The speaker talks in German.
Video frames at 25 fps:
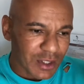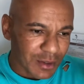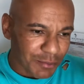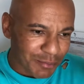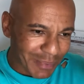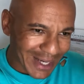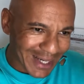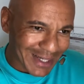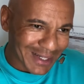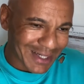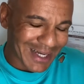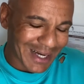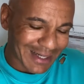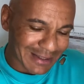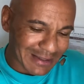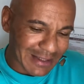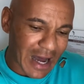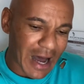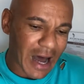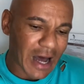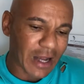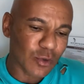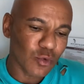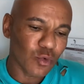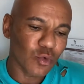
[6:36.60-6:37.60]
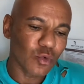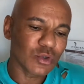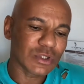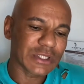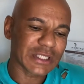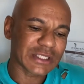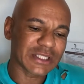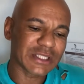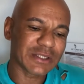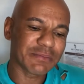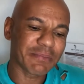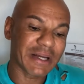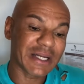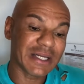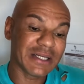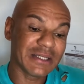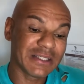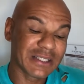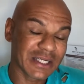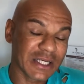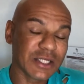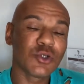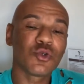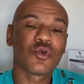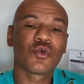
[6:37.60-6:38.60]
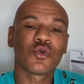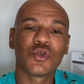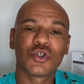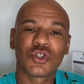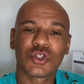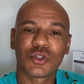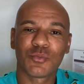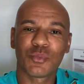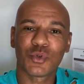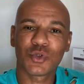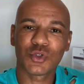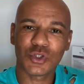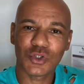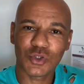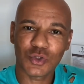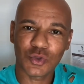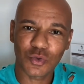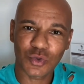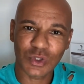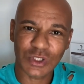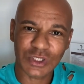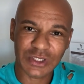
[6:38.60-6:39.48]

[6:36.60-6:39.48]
Bei Cardano, das ist meine drittgrößte Position,